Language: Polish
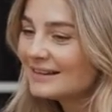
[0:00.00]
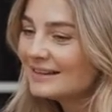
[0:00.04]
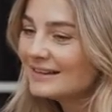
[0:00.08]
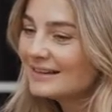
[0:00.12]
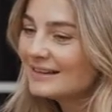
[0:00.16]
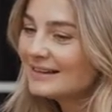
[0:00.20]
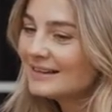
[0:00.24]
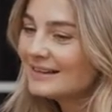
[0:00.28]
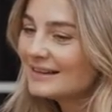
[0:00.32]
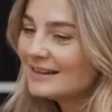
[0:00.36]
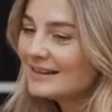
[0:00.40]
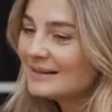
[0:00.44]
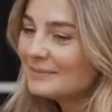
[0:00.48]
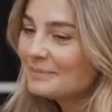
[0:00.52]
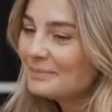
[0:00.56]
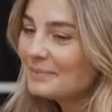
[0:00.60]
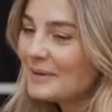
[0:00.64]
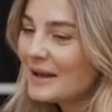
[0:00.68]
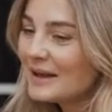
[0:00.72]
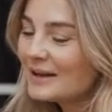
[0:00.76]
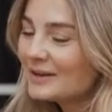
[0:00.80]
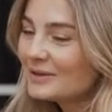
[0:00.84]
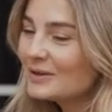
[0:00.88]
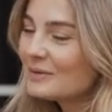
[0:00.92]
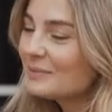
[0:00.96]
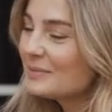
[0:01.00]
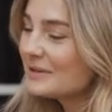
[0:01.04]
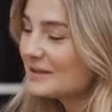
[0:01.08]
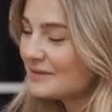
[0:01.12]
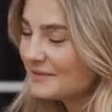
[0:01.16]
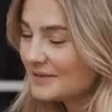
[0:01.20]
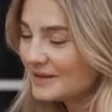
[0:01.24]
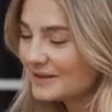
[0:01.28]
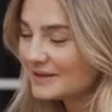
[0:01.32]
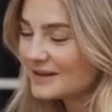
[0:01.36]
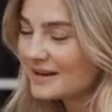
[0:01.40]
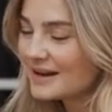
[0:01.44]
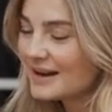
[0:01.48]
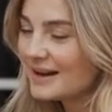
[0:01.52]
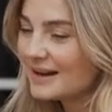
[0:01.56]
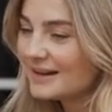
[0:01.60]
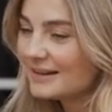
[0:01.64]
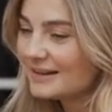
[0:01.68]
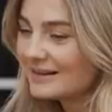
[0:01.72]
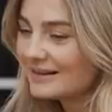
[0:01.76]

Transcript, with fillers: e, Piękno bez filtra